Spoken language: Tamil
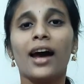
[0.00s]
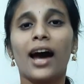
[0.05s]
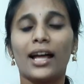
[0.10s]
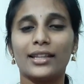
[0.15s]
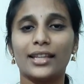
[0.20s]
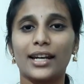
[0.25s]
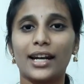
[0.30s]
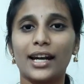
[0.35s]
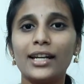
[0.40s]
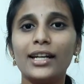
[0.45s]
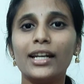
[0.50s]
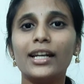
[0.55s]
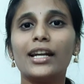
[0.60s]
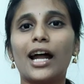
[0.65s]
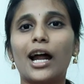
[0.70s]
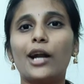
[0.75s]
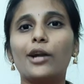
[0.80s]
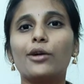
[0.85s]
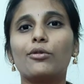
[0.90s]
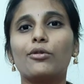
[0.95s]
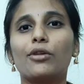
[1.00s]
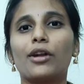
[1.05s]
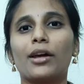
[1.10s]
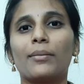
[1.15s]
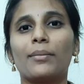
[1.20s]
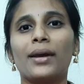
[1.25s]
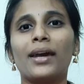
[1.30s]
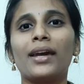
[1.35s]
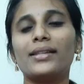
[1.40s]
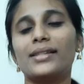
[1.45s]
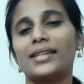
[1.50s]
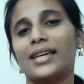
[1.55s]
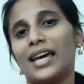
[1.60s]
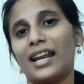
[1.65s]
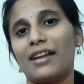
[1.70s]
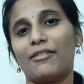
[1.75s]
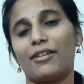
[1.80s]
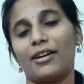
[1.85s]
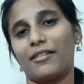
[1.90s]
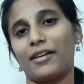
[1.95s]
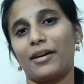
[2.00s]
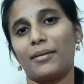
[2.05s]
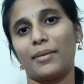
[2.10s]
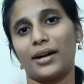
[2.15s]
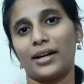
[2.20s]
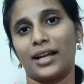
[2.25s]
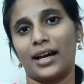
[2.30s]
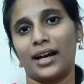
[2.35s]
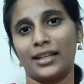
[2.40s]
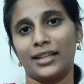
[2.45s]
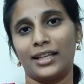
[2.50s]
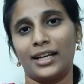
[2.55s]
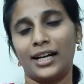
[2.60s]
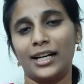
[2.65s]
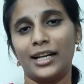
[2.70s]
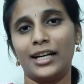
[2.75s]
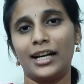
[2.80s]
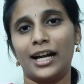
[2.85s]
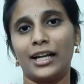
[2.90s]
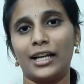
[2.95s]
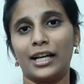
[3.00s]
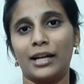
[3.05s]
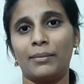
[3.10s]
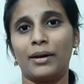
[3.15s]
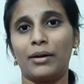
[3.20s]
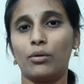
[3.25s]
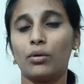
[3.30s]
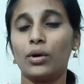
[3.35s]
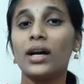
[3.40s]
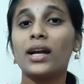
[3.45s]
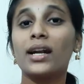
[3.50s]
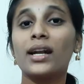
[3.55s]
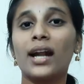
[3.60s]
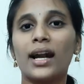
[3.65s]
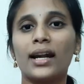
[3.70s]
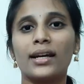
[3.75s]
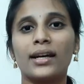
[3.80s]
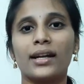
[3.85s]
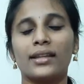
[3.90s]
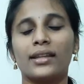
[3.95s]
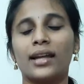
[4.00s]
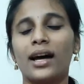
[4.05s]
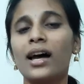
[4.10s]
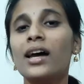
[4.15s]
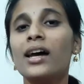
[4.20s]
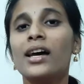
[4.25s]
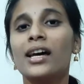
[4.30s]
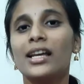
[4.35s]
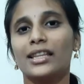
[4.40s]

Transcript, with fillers: அந்த ரெண்டு நாடு கூடயுமே சேர விடவே மாட்டாங்க அந்த ரெண்டு நாடுகளுமே உலக நாடுகள் தான்